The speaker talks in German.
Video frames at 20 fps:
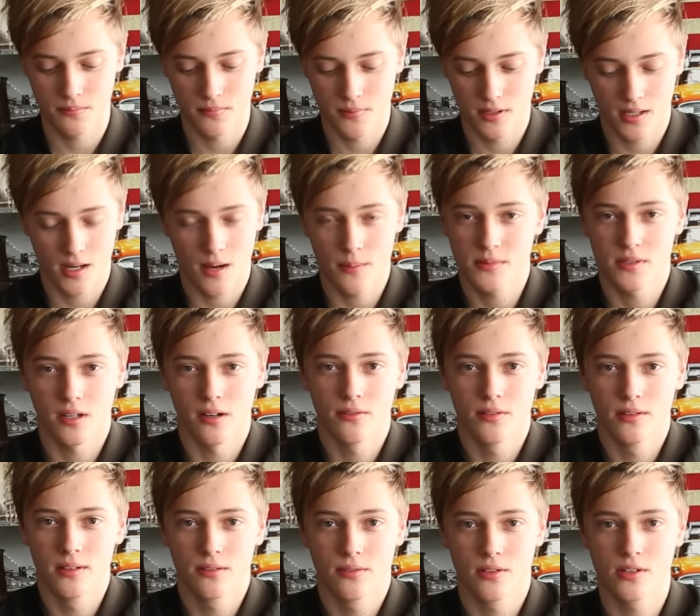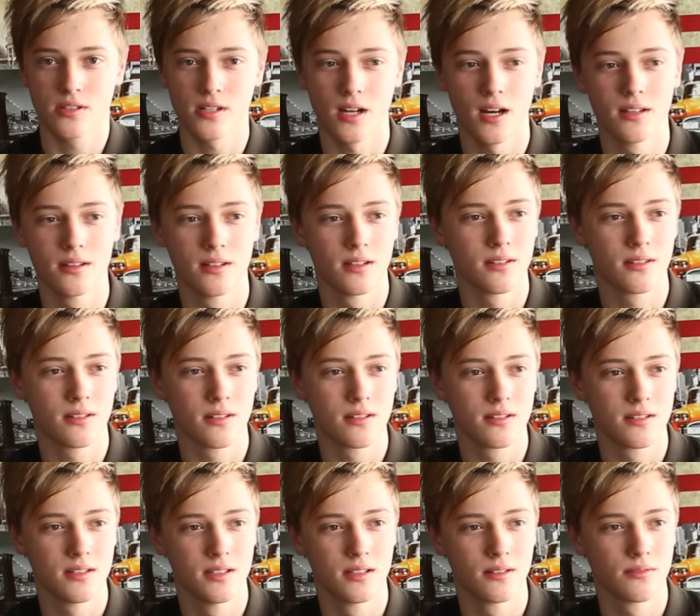ich habe es einfach nicht verstanden, dass
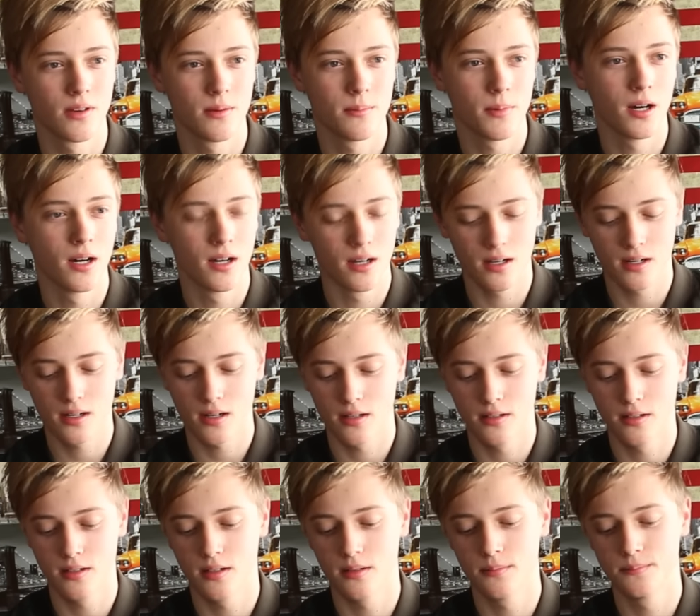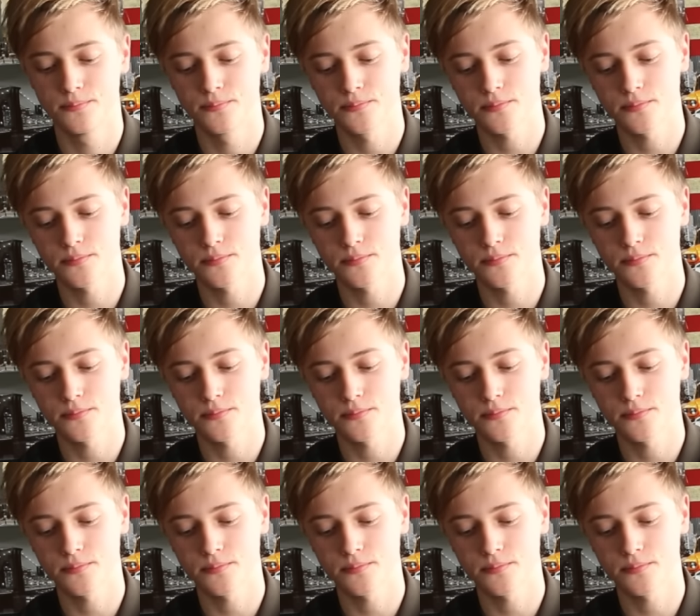das irgendwer machen kann, ja.